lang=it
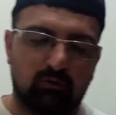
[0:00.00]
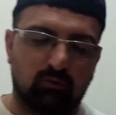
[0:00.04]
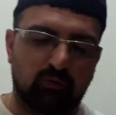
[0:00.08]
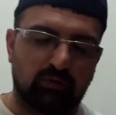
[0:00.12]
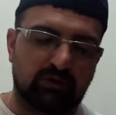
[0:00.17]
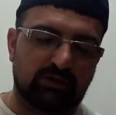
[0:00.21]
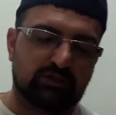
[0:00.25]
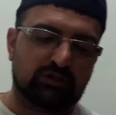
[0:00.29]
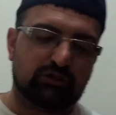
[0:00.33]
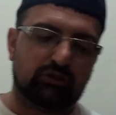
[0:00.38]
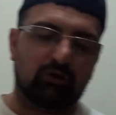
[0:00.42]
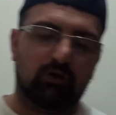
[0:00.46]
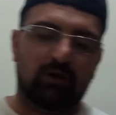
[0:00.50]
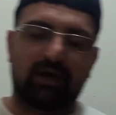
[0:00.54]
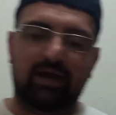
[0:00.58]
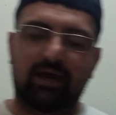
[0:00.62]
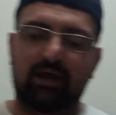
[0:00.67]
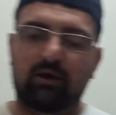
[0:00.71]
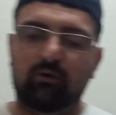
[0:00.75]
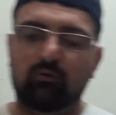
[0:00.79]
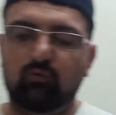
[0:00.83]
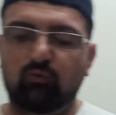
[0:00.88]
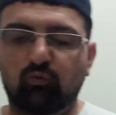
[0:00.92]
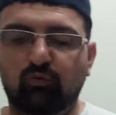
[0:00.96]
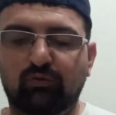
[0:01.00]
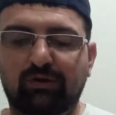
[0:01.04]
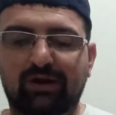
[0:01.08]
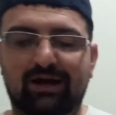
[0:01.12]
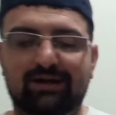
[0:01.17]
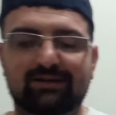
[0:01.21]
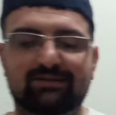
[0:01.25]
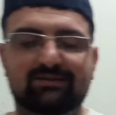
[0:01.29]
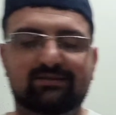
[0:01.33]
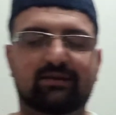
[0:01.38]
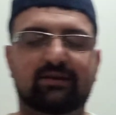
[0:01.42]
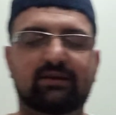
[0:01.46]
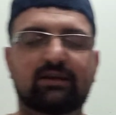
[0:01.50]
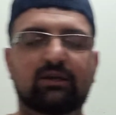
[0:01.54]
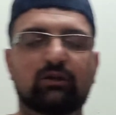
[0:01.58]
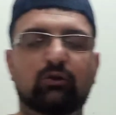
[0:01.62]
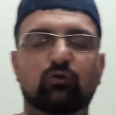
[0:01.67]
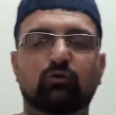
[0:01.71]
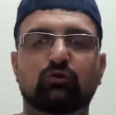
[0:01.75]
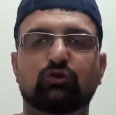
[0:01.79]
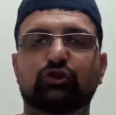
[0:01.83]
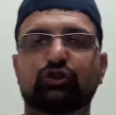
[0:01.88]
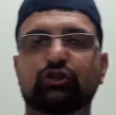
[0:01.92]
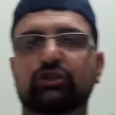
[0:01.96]
acquisto è una
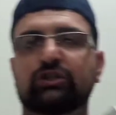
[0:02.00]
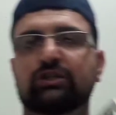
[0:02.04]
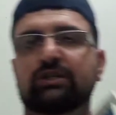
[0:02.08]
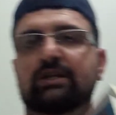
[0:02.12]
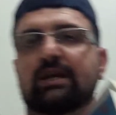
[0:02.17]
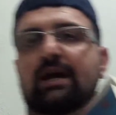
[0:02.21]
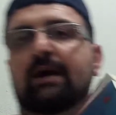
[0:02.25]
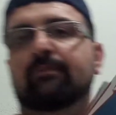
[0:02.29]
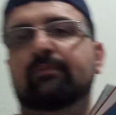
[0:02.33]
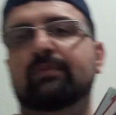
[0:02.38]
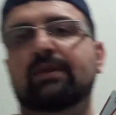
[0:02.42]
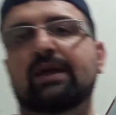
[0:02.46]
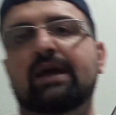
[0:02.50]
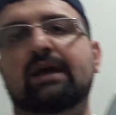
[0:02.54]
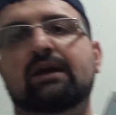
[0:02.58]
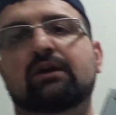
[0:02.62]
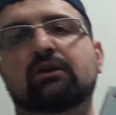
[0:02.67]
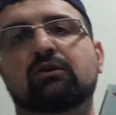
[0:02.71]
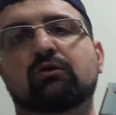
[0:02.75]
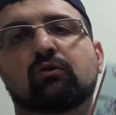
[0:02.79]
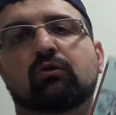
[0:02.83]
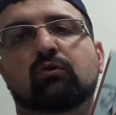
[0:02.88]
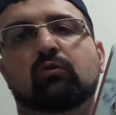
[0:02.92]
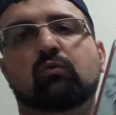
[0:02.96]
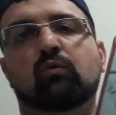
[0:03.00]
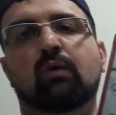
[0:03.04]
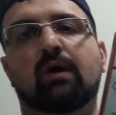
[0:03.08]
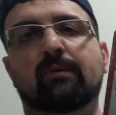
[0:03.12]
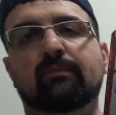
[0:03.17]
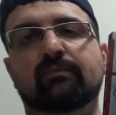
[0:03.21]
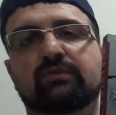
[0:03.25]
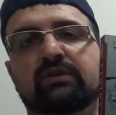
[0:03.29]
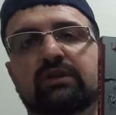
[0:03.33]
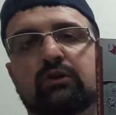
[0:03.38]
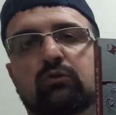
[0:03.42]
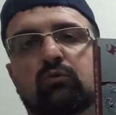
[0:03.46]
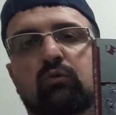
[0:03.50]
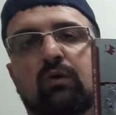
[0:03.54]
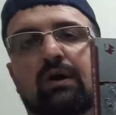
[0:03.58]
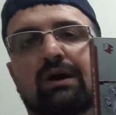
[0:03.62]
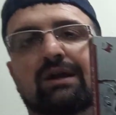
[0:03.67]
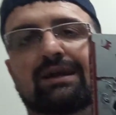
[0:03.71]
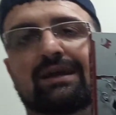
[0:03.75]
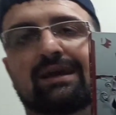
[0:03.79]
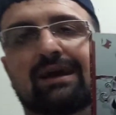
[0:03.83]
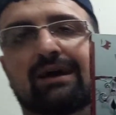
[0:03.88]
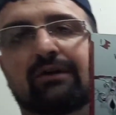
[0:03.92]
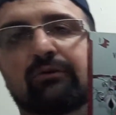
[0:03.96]
trilogia, eccolo qua, di
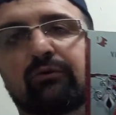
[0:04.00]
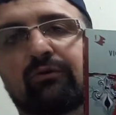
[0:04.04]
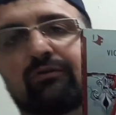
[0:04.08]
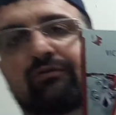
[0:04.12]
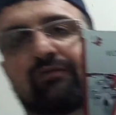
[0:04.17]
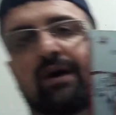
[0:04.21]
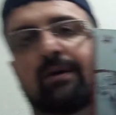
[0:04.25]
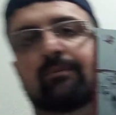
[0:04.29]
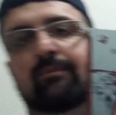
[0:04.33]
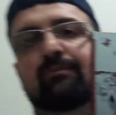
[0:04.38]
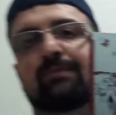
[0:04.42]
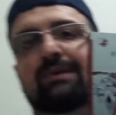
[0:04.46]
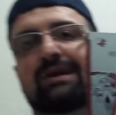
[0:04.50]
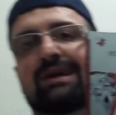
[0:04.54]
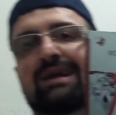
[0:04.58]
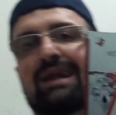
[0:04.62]
qualche anno fa,